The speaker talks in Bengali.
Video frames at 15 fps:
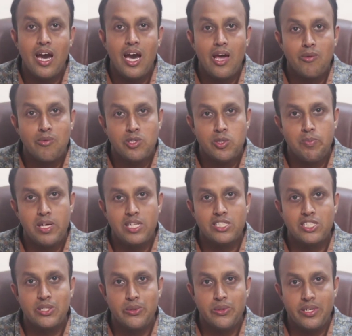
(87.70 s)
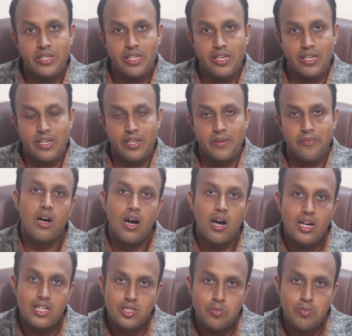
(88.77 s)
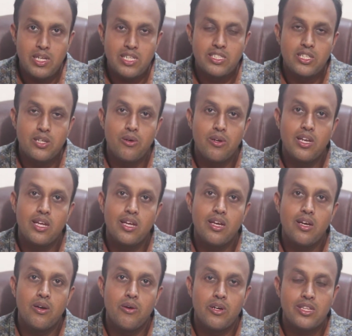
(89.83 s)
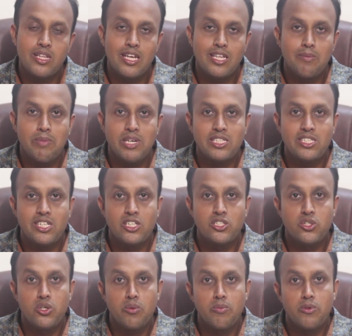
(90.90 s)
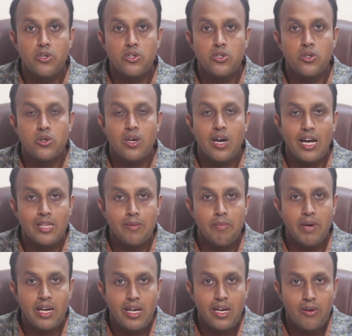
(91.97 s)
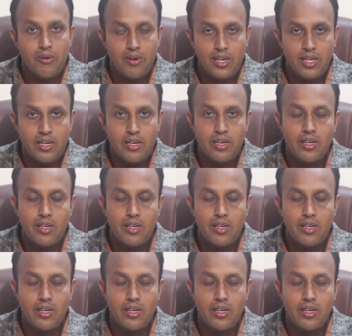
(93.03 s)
আর্স পালসি হয়ে থাকে আর্স পালসি হলে অর্থাৎ বাচ্চার জন্মগত হাত বাঁকা হলে